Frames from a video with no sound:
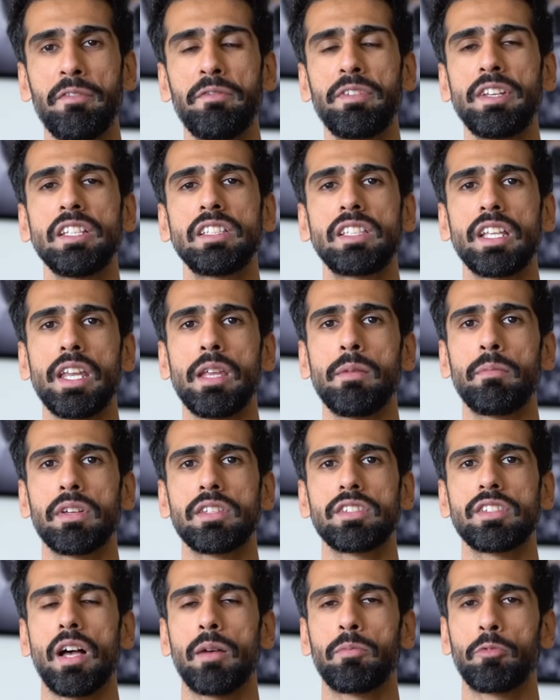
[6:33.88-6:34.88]
एवरी थ्री
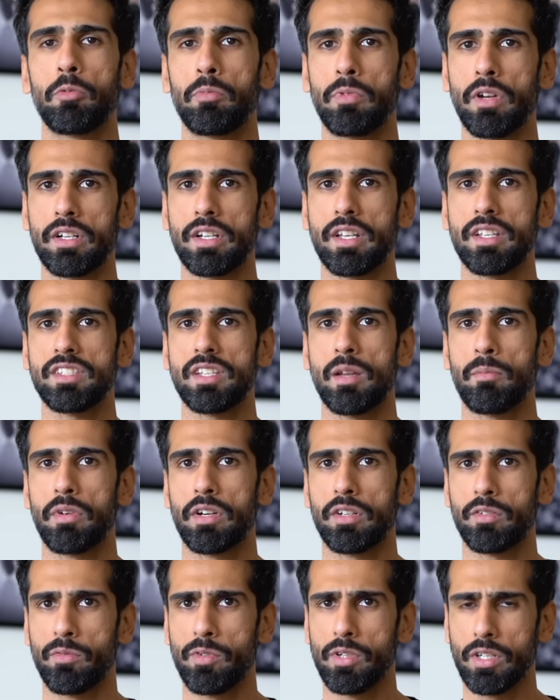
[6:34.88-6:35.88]
मंथ्स आपको ब्लड टेस्ट या
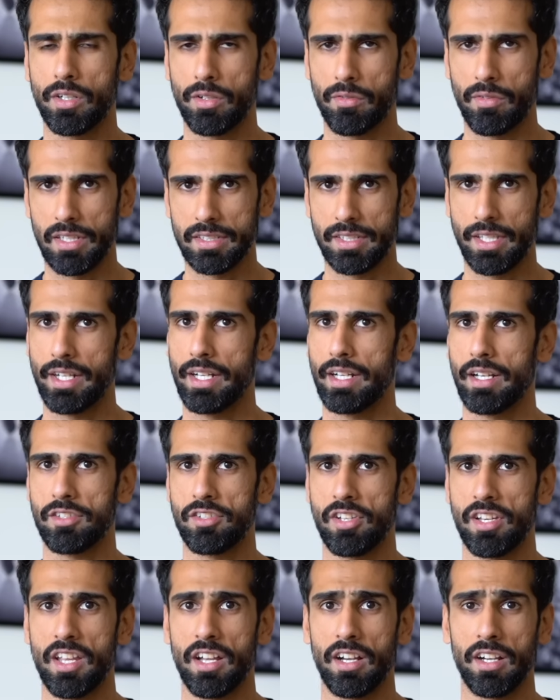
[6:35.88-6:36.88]
ब्लड वर्क करवाते रहना
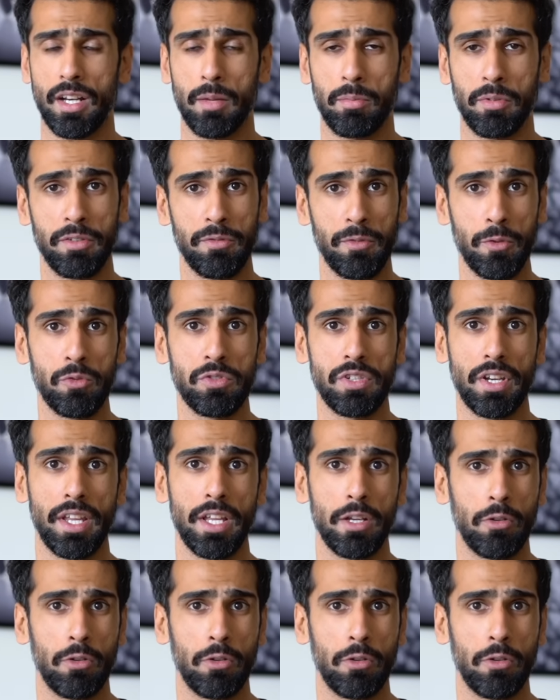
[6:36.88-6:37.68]
चाहिए अगर आप कंफ्यूज हैं कि